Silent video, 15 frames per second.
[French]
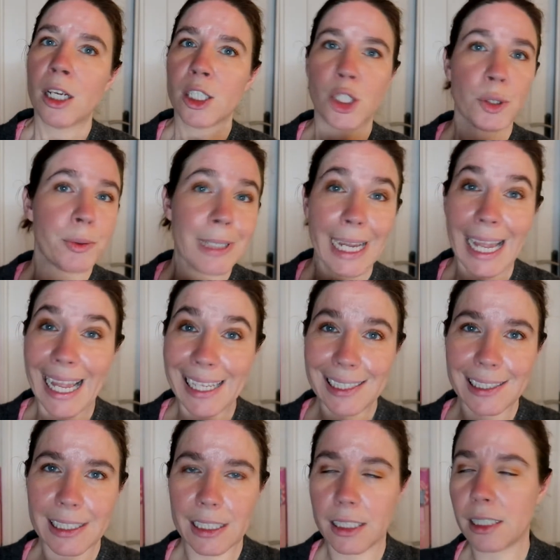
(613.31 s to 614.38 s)
Je suis
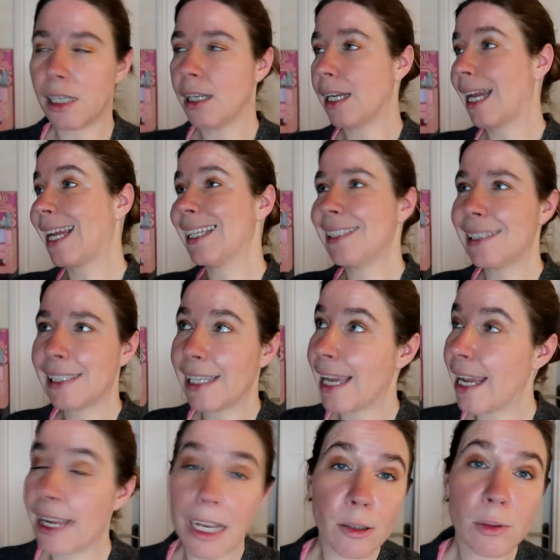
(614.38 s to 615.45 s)
rincée, rincée,
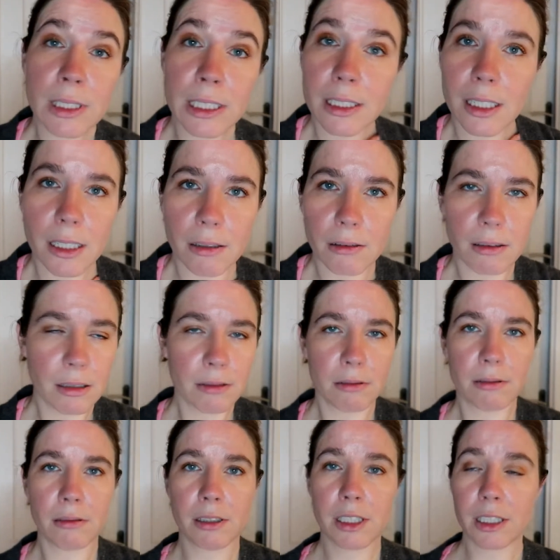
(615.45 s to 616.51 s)
et elle aussi d'ailleurs, hein,
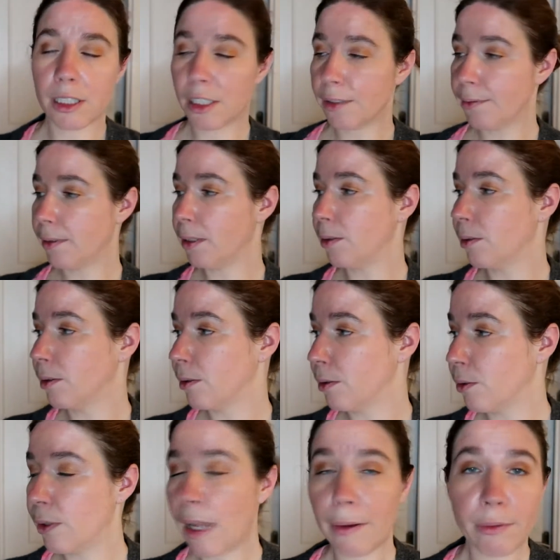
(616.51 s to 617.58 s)
euh, j'ai fait
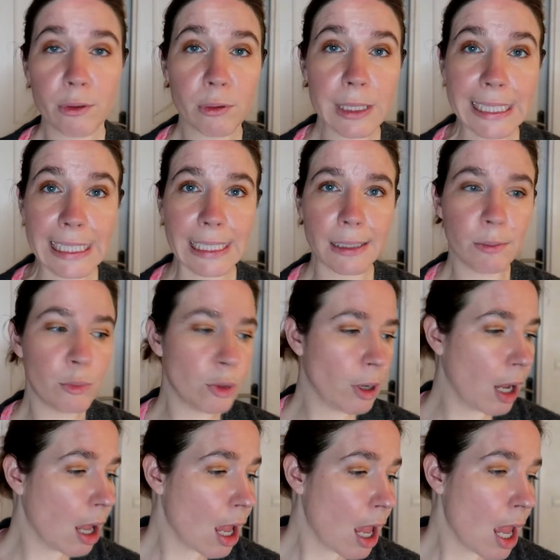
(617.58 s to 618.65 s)
le, live de Sissi
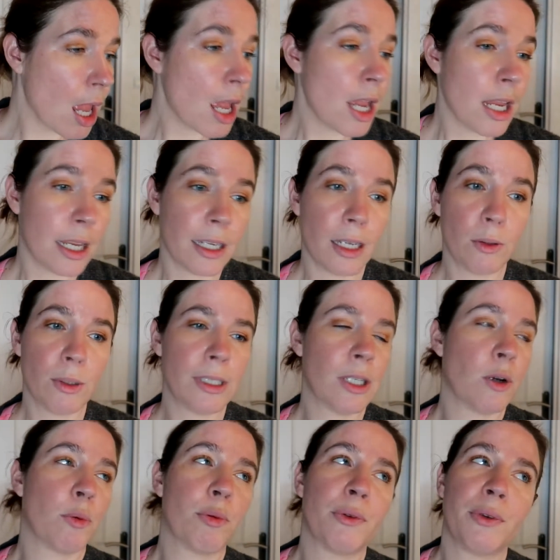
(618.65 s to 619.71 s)
Mua et elle aussi
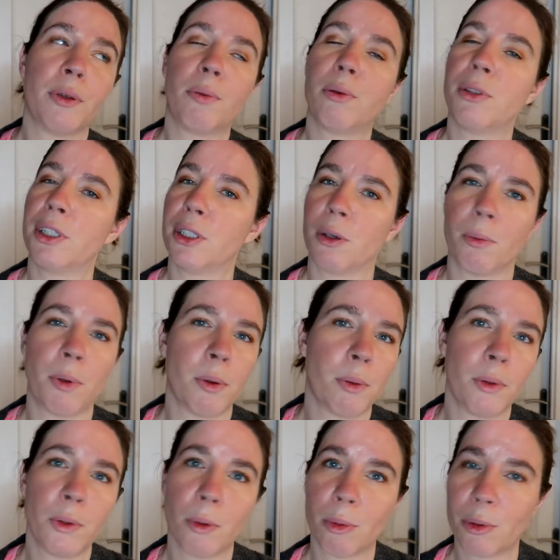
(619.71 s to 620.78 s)
elle n'en pouvait plus, j'en peux
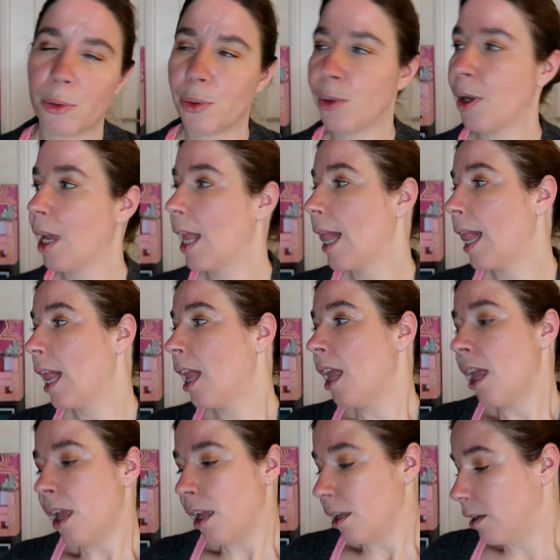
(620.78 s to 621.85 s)
plus non plus.
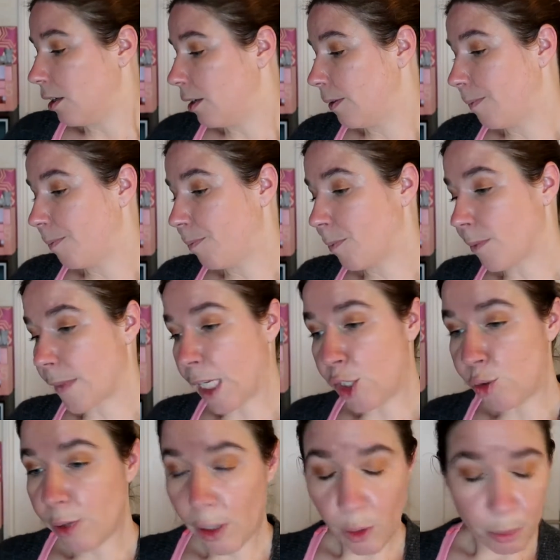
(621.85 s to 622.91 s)
je
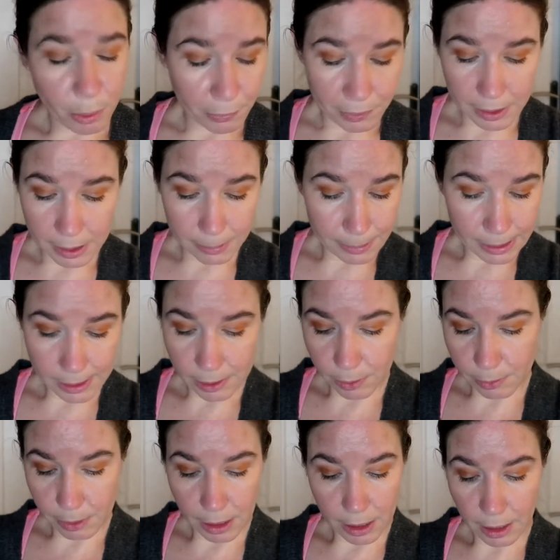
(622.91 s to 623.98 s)
voudrais en profiter parce que
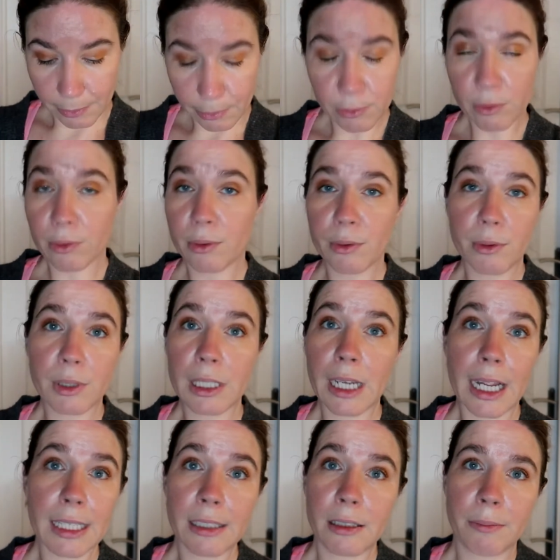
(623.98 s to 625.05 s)
voilà, avant de, il,
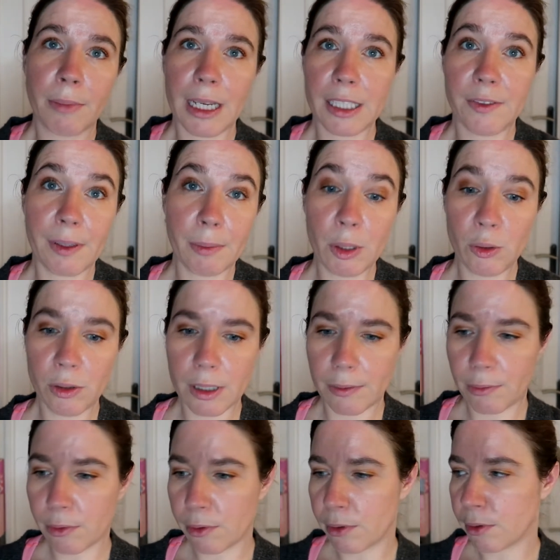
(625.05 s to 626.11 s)
reste, il me reste 20 minutes
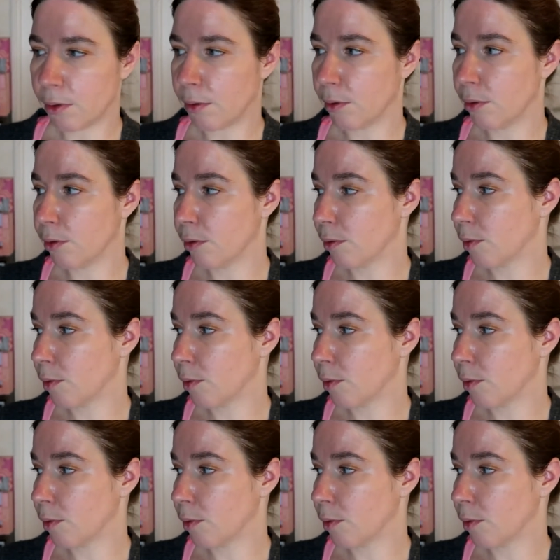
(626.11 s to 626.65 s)
avant de,